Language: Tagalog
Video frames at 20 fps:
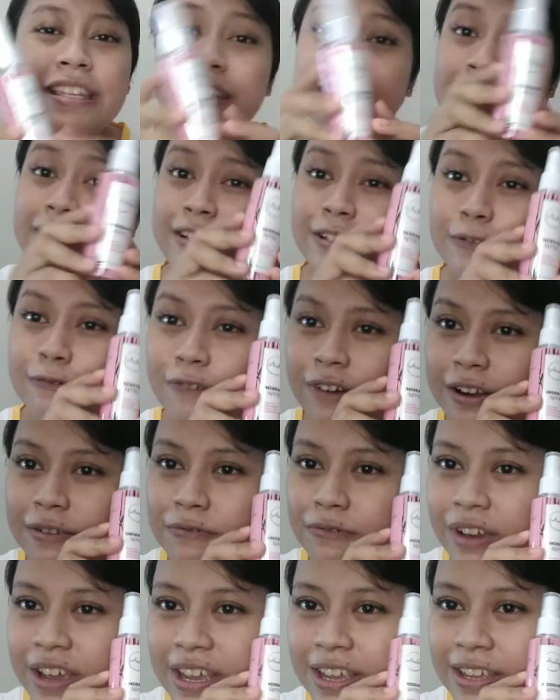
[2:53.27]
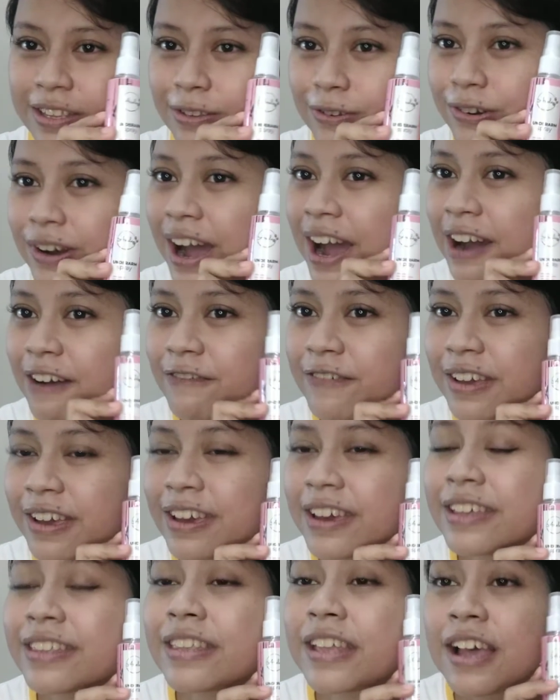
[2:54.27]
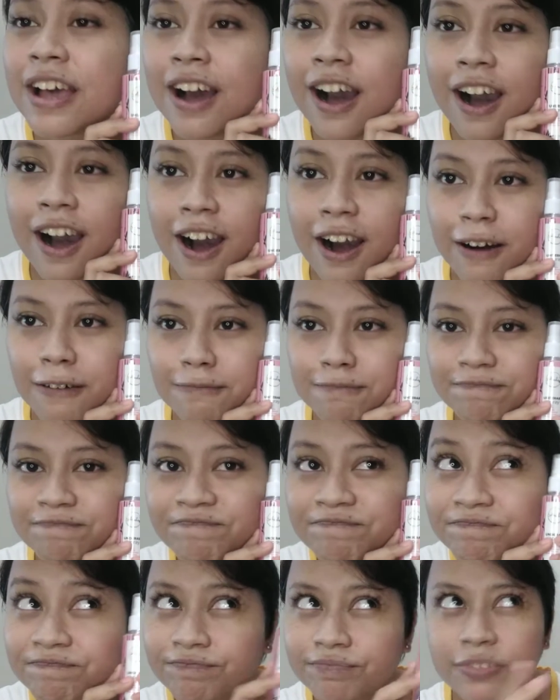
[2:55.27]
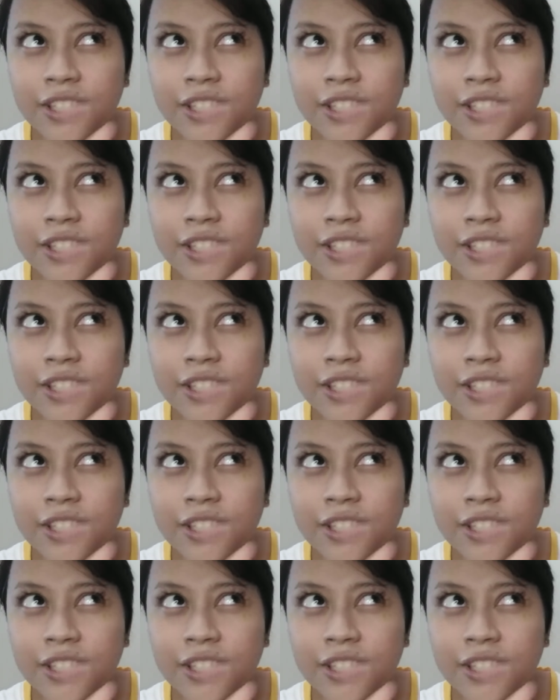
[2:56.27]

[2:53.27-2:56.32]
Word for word: this is one way to have it, um,